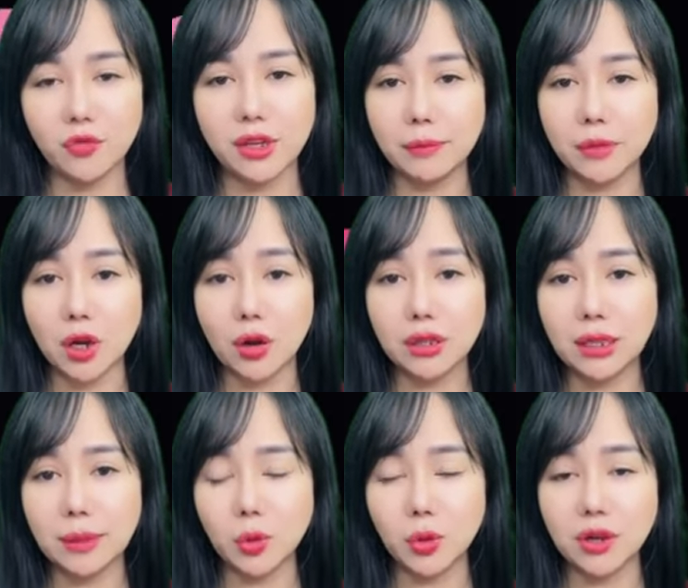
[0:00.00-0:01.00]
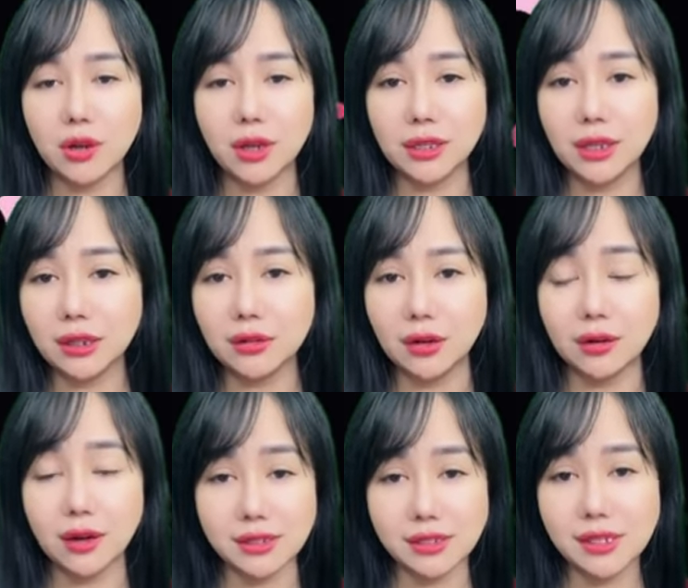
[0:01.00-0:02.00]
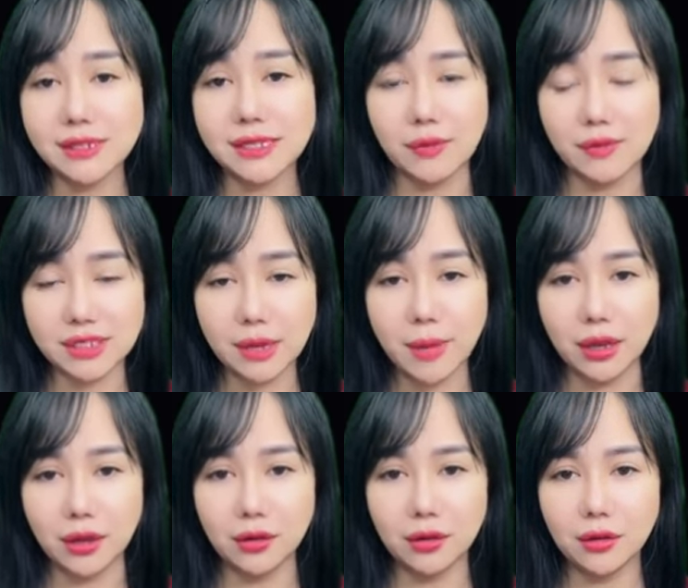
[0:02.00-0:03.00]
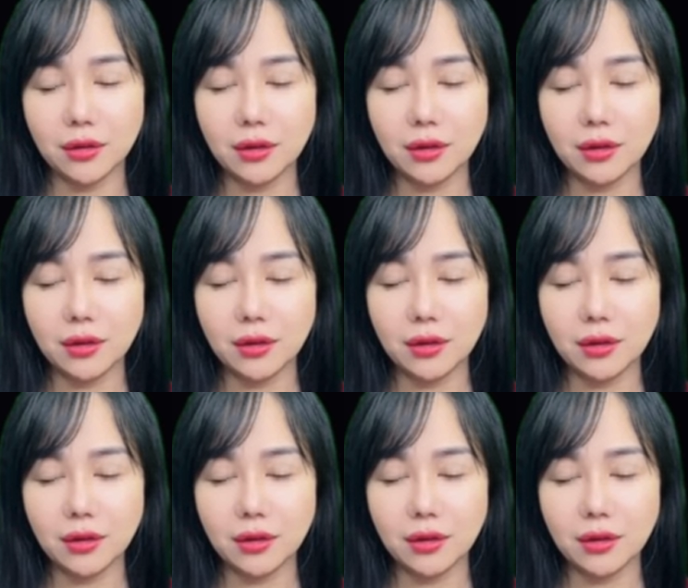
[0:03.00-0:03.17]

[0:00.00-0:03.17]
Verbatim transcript: Trình Huy, anh nhất định phải bình an vô sự.